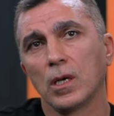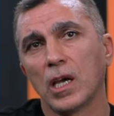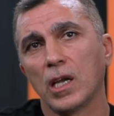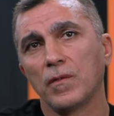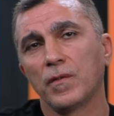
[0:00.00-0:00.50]

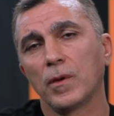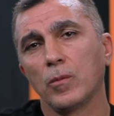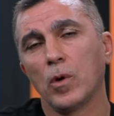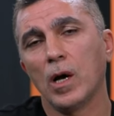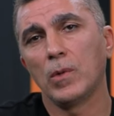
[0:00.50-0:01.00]
كان في
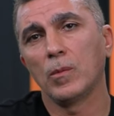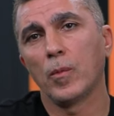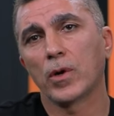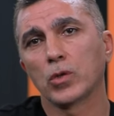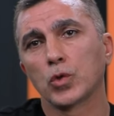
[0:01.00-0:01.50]
قبل
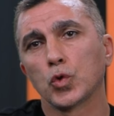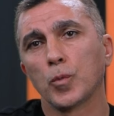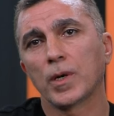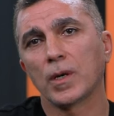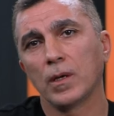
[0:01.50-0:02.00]
مباراه
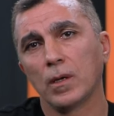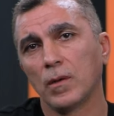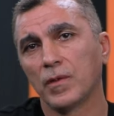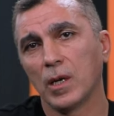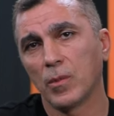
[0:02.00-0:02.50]
السوبر آه،
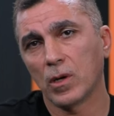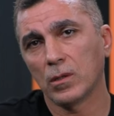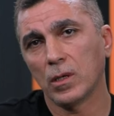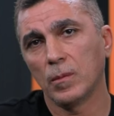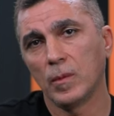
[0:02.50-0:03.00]
في
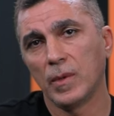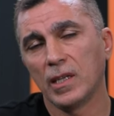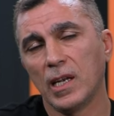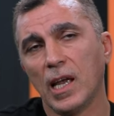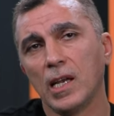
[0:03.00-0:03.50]
الامارات امام
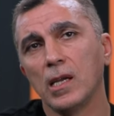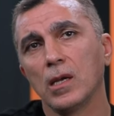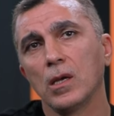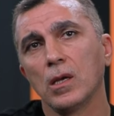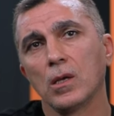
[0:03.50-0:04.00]
النادي الاهلي
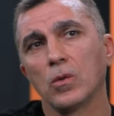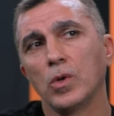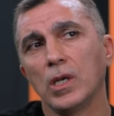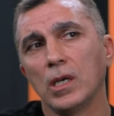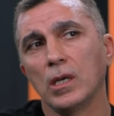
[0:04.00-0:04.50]

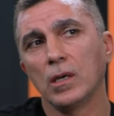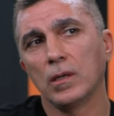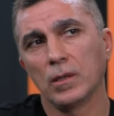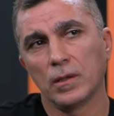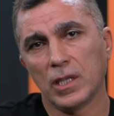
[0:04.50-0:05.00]

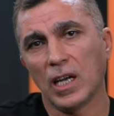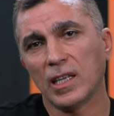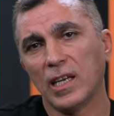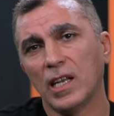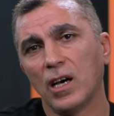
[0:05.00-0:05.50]
واتعرض
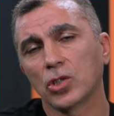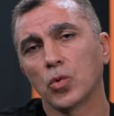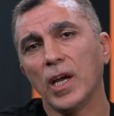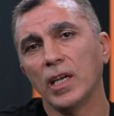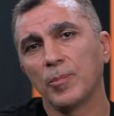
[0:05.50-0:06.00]
علينا عرض
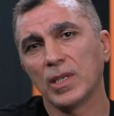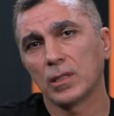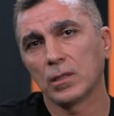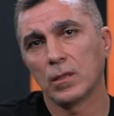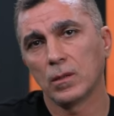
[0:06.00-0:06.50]
واحد
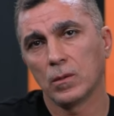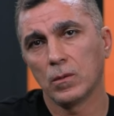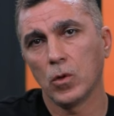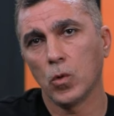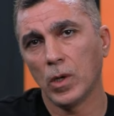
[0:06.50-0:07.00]
بس
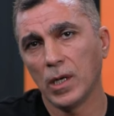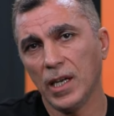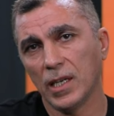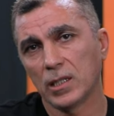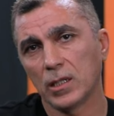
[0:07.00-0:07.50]
هو اللي
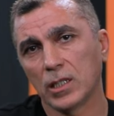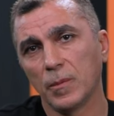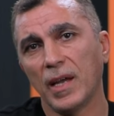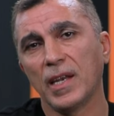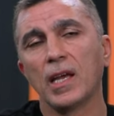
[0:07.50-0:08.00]
احنا
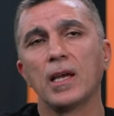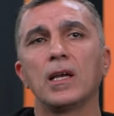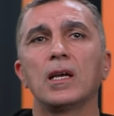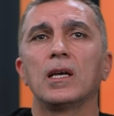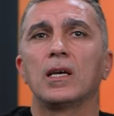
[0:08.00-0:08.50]
سمعناه
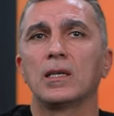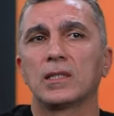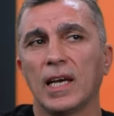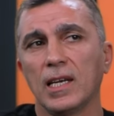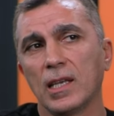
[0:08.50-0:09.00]

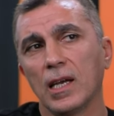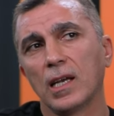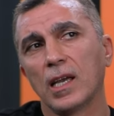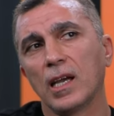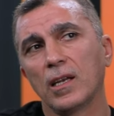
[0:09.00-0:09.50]
ساعتها
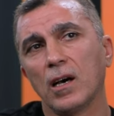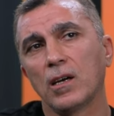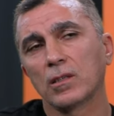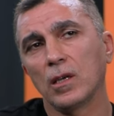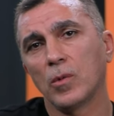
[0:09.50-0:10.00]
كان
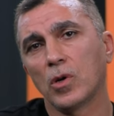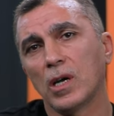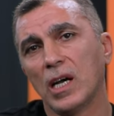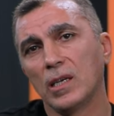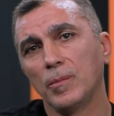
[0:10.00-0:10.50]
عرض عباره
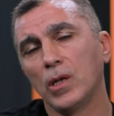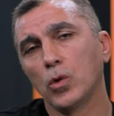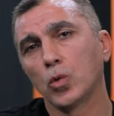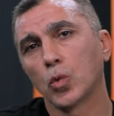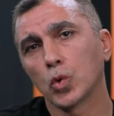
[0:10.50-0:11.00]
عن
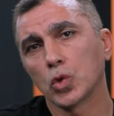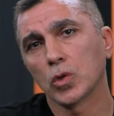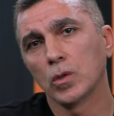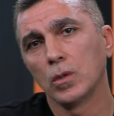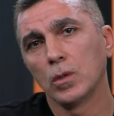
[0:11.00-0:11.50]
مليون ونص